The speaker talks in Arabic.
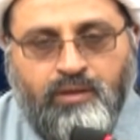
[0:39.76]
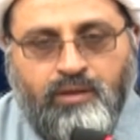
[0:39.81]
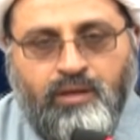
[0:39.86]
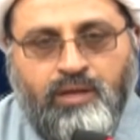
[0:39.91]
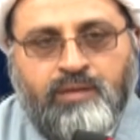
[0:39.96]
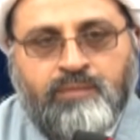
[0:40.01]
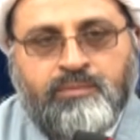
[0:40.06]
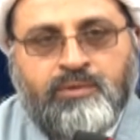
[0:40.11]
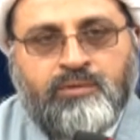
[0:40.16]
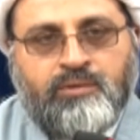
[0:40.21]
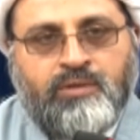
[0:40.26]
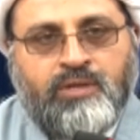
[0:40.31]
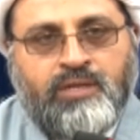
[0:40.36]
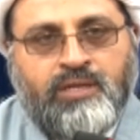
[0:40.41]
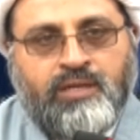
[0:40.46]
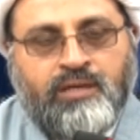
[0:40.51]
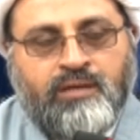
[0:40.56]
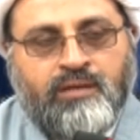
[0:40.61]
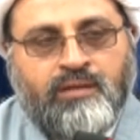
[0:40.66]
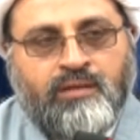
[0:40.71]
عن
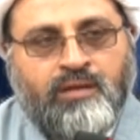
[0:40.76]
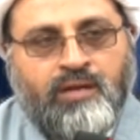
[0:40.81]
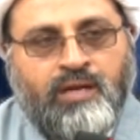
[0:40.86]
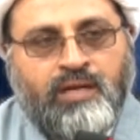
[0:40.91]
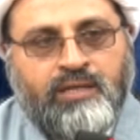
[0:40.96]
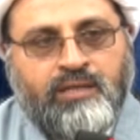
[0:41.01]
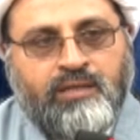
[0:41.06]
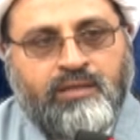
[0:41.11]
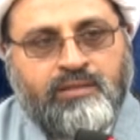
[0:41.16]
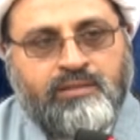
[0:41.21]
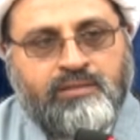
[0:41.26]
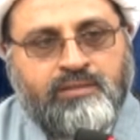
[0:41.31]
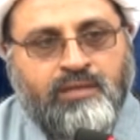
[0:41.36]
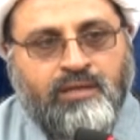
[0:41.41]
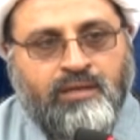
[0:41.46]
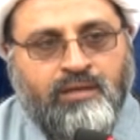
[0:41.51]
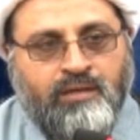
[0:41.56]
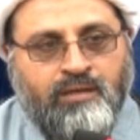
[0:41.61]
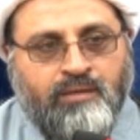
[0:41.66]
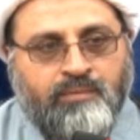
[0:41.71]
مولانا الرضا عليه
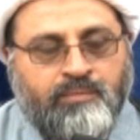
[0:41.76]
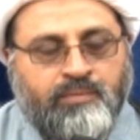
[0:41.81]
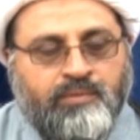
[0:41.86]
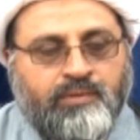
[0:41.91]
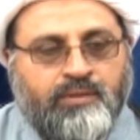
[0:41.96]
السلام